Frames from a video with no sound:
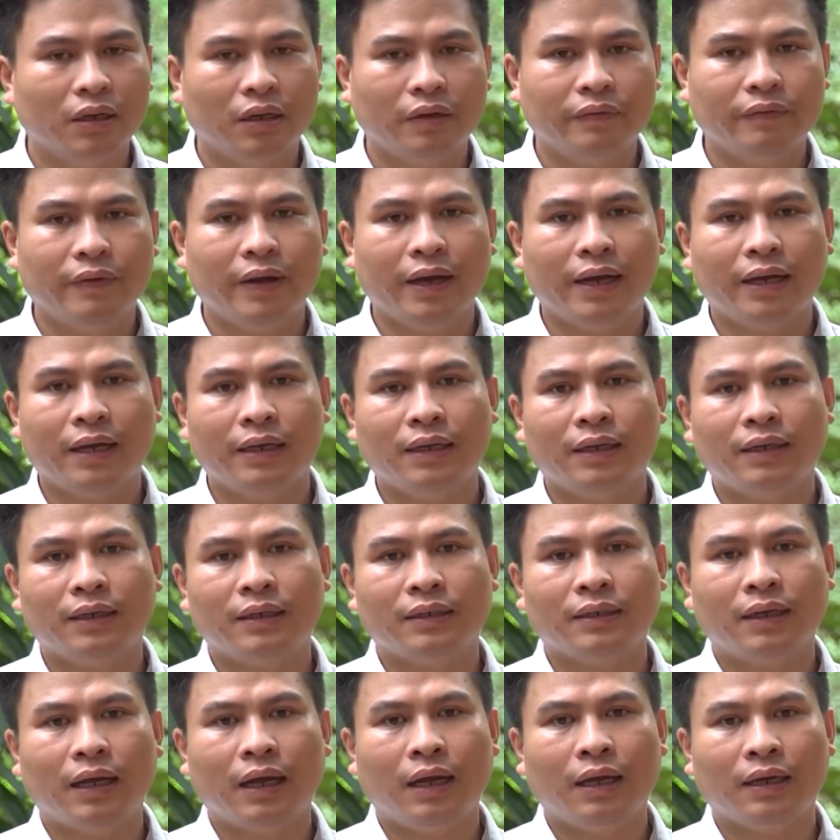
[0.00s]
Và
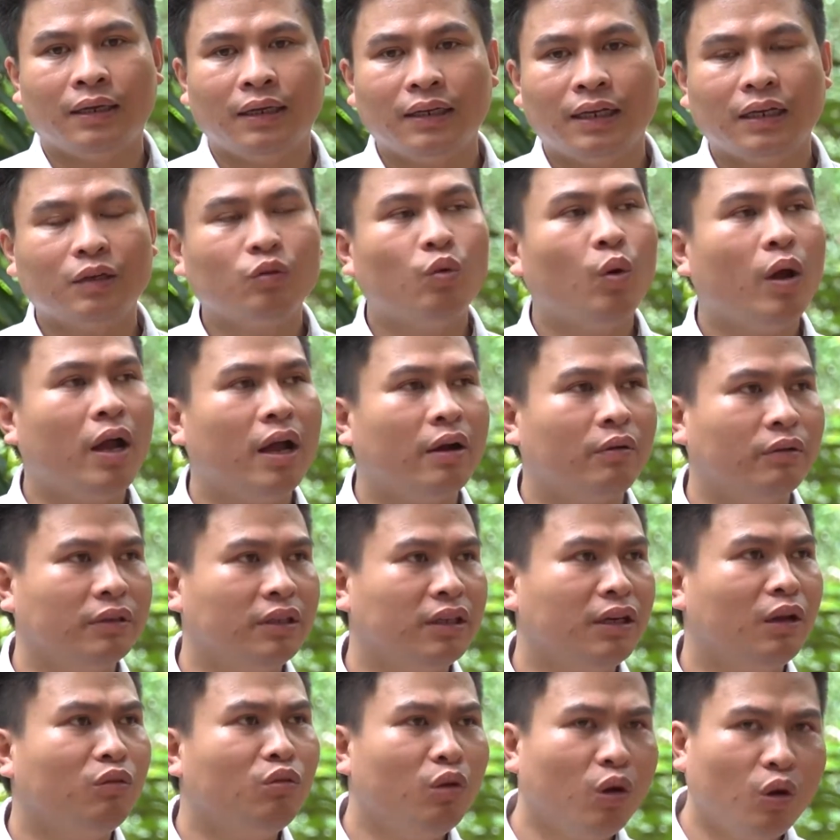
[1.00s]
cả cái kết quả của
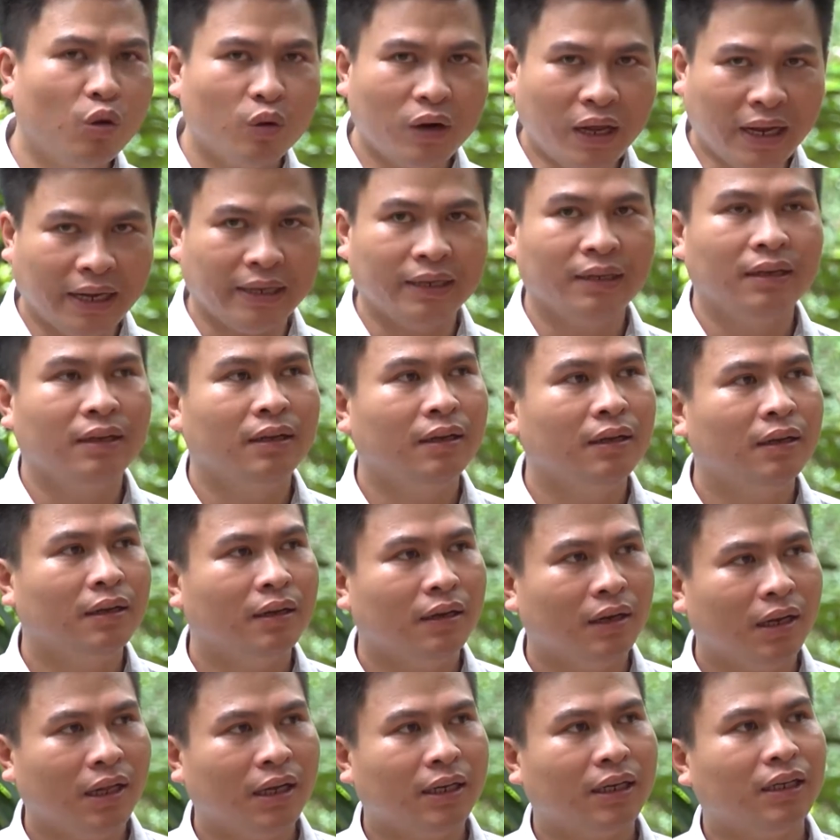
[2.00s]
những nông hộ này
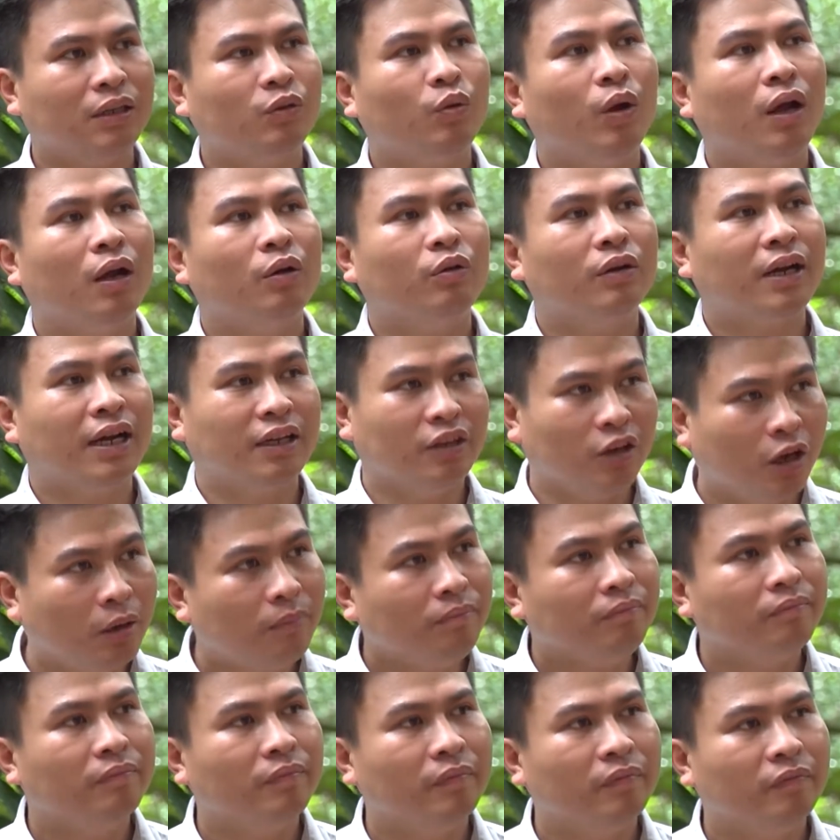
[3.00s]
là kết quả của cả nhóm.
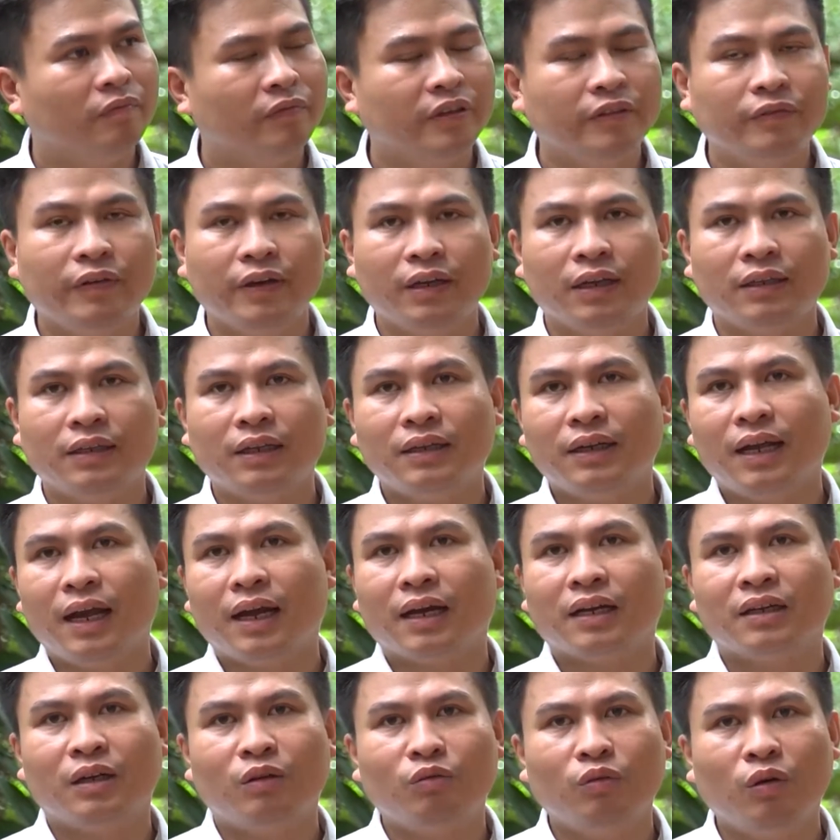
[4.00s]
Vì vậy là tất cả
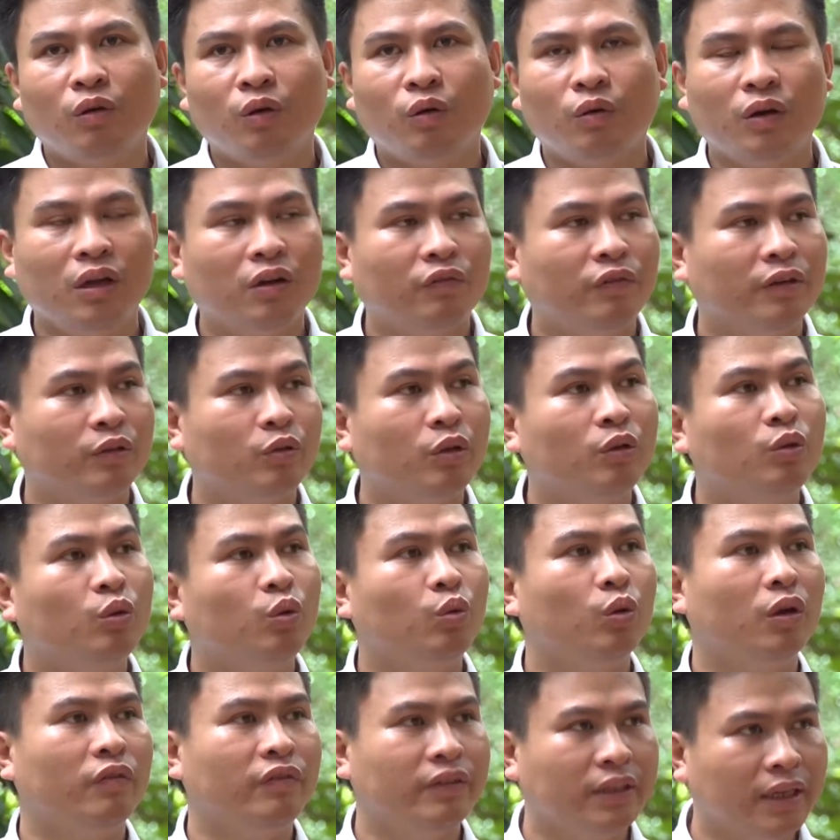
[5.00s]
các nông hộ đều phải tuân
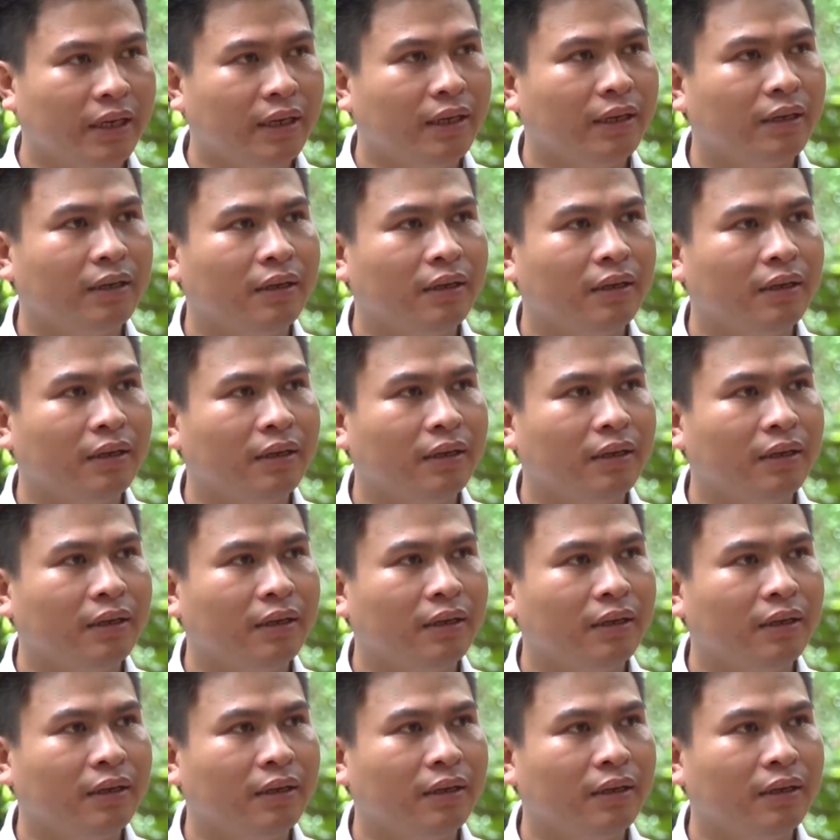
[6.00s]
thủ là vì thế.